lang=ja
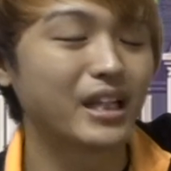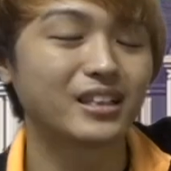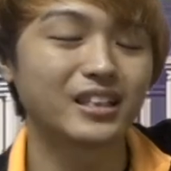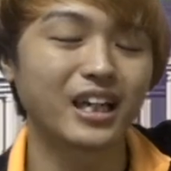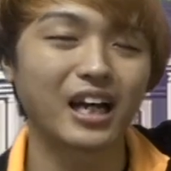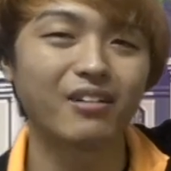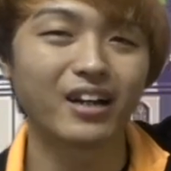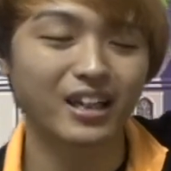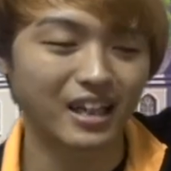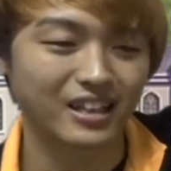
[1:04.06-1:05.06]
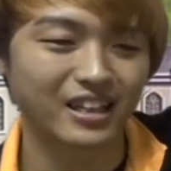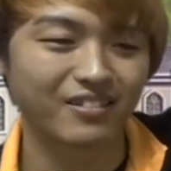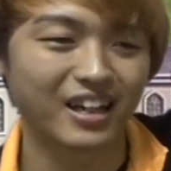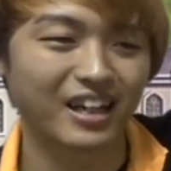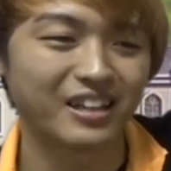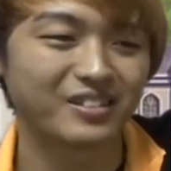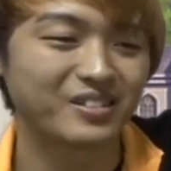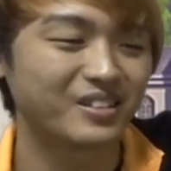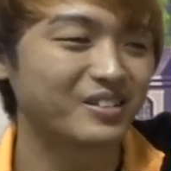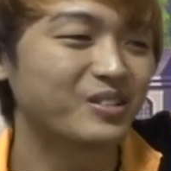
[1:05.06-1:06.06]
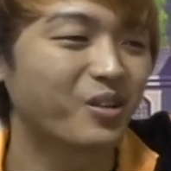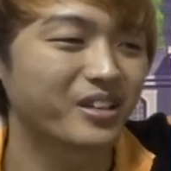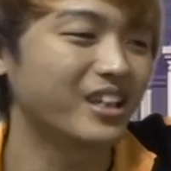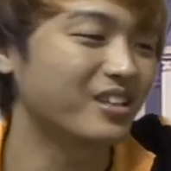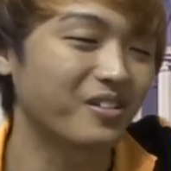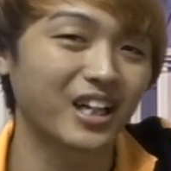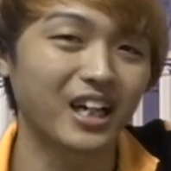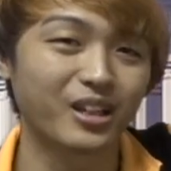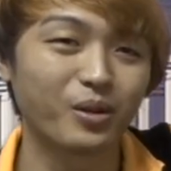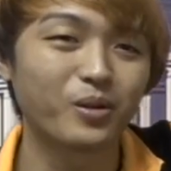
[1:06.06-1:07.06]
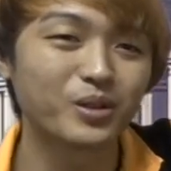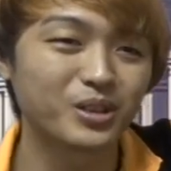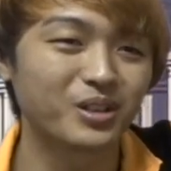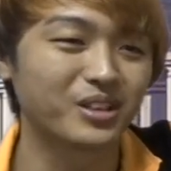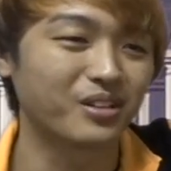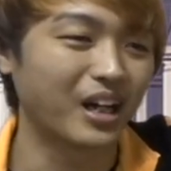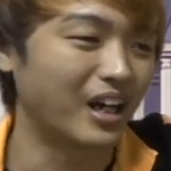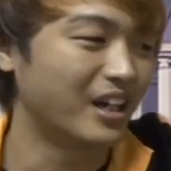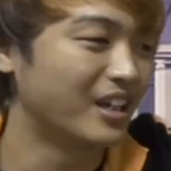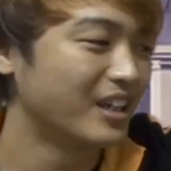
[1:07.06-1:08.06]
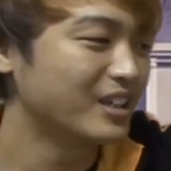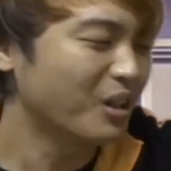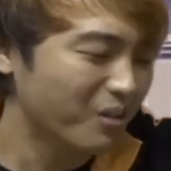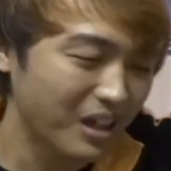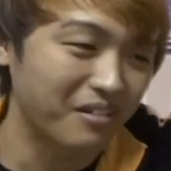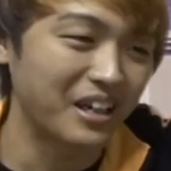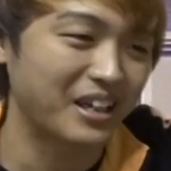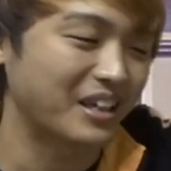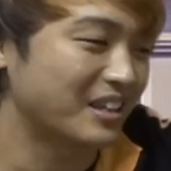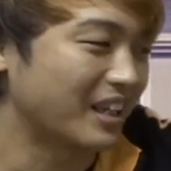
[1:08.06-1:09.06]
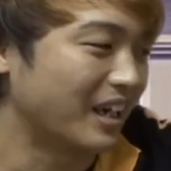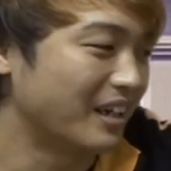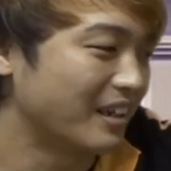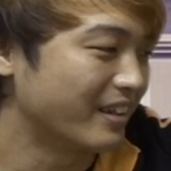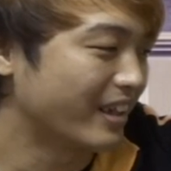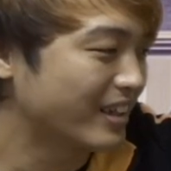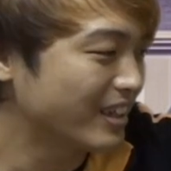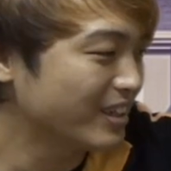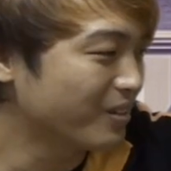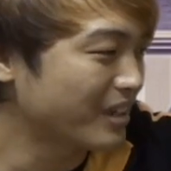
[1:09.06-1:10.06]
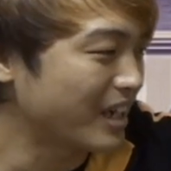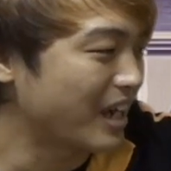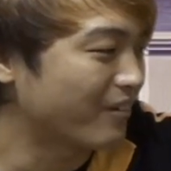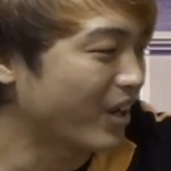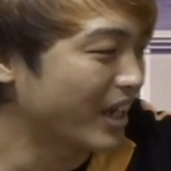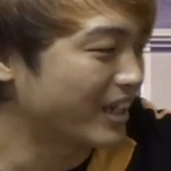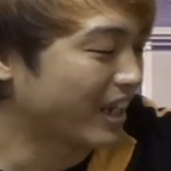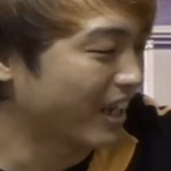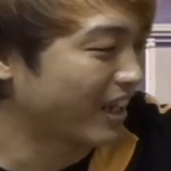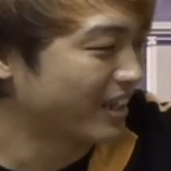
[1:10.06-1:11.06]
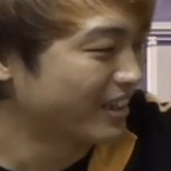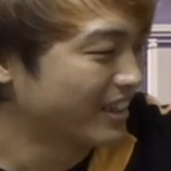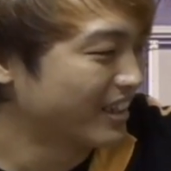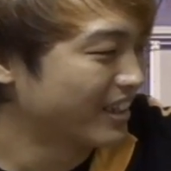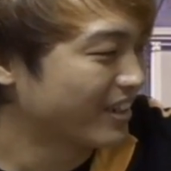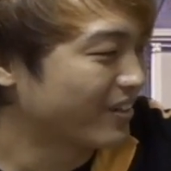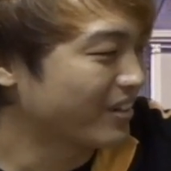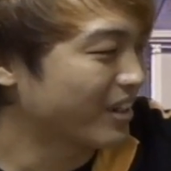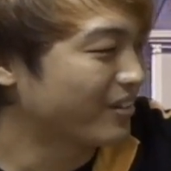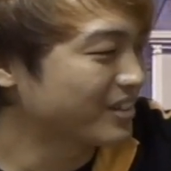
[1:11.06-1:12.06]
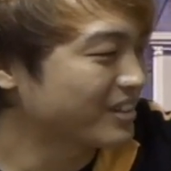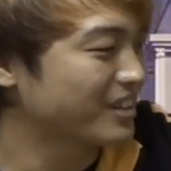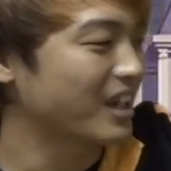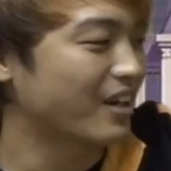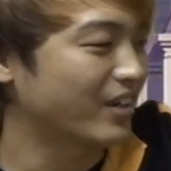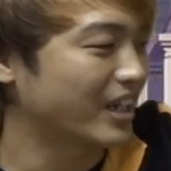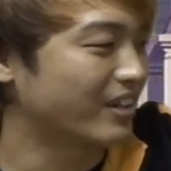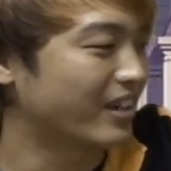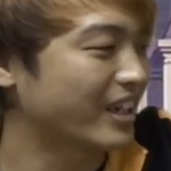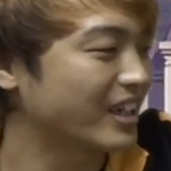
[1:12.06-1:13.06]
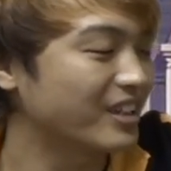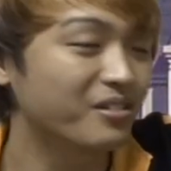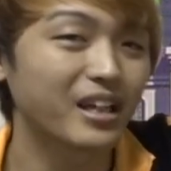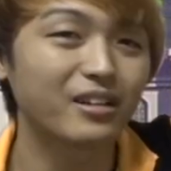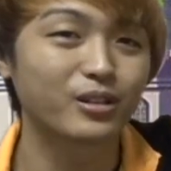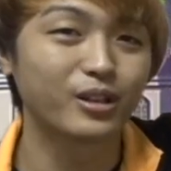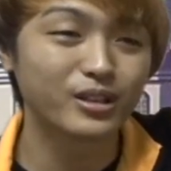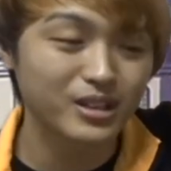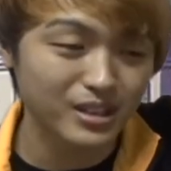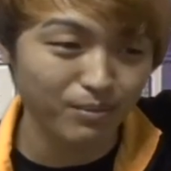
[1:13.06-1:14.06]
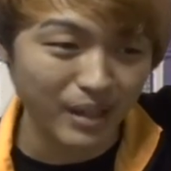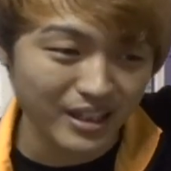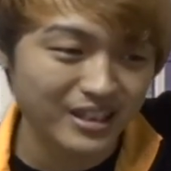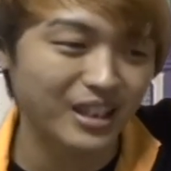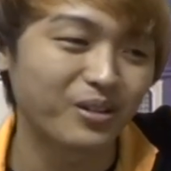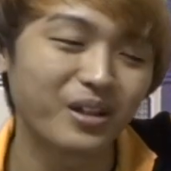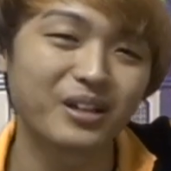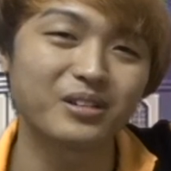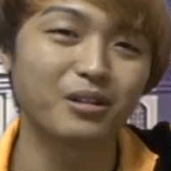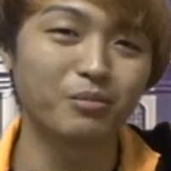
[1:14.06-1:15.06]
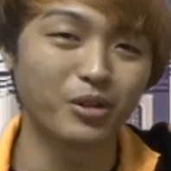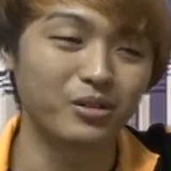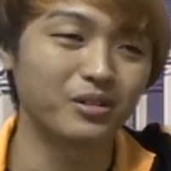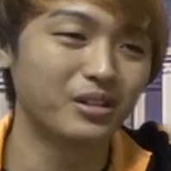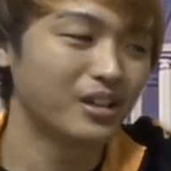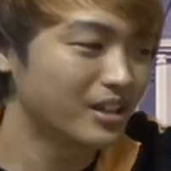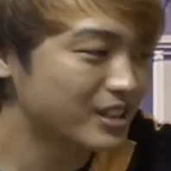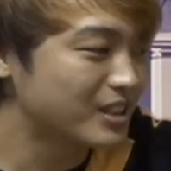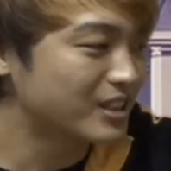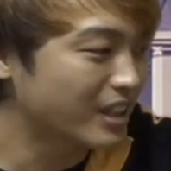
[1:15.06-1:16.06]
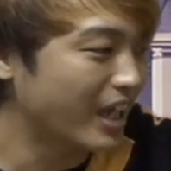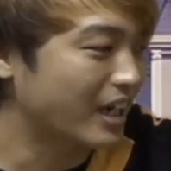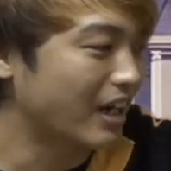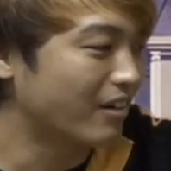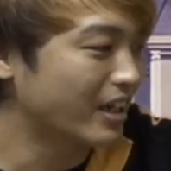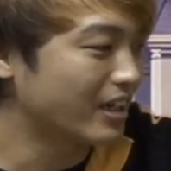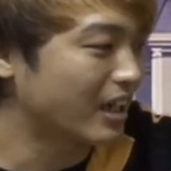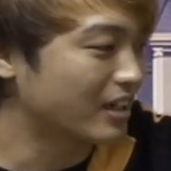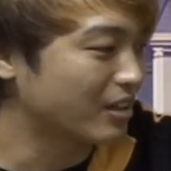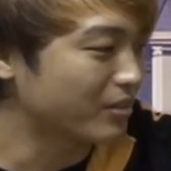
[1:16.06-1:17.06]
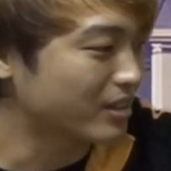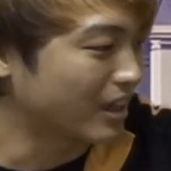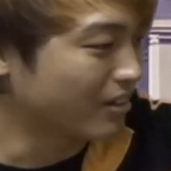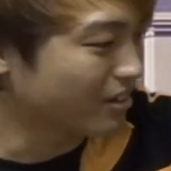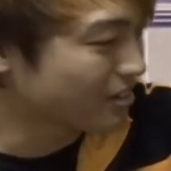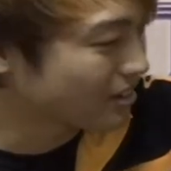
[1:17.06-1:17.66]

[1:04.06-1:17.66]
めっちゃ可愛かったわ。あの、動きとか表情とか、超可愛かった。エキドナやばいな。これほんとやばいよ。エキドナのグッズめっちゃ増えると思う。すげえ可愛いなって思ったの。